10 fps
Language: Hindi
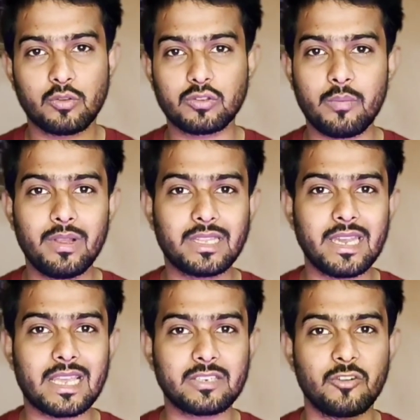तो दोस्तों
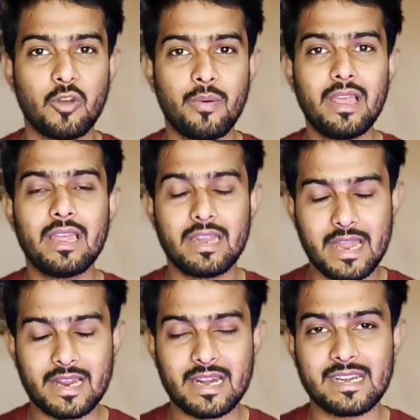मिलते हैं नेक्स्ट वीडियो में
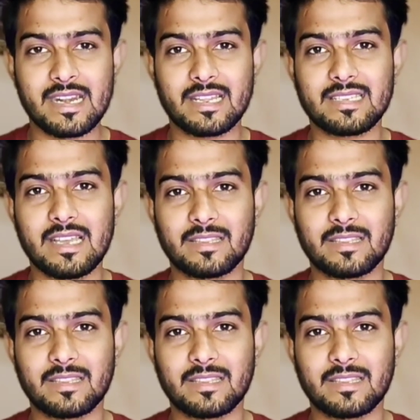नए कंटेंट के